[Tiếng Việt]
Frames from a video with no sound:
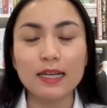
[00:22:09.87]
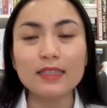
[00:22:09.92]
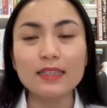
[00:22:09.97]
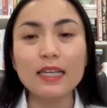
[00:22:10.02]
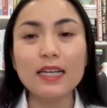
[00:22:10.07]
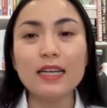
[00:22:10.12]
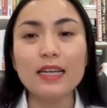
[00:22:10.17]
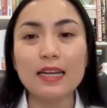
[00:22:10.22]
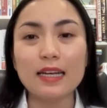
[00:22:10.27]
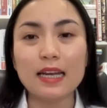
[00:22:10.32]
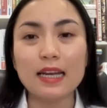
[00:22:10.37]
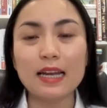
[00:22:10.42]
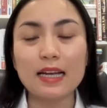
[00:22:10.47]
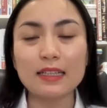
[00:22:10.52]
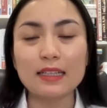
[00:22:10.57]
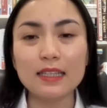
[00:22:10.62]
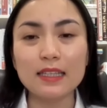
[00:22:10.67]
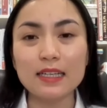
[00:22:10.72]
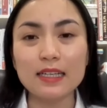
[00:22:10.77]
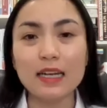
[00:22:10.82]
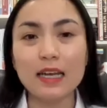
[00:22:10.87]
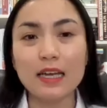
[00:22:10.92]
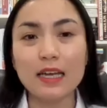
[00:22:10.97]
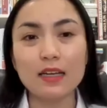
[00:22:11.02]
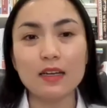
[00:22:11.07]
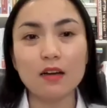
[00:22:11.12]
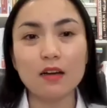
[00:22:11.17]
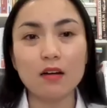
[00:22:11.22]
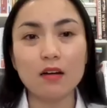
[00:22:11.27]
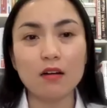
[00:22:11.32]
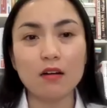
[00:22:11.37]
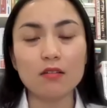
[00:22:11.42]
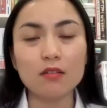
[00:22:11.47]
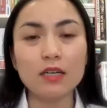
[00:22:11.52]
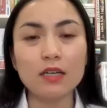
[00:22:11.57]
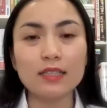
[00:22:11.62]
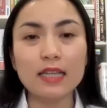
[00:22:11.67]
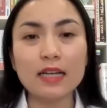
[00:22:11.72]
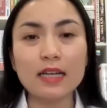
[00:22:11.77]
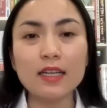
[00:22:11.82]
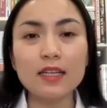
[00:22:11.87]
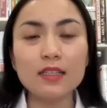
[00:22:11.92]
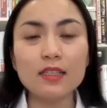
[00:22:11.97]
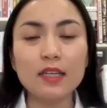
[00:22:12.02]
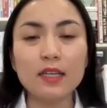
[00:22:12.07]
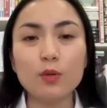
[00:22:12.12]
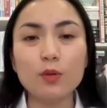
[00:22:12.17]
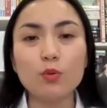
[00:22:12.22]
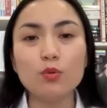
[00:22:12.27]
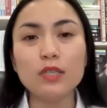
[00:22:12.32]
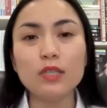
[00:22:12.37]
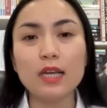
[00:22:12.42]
cái tỷ lệ này là tỷ lệ người ta nghiên cứu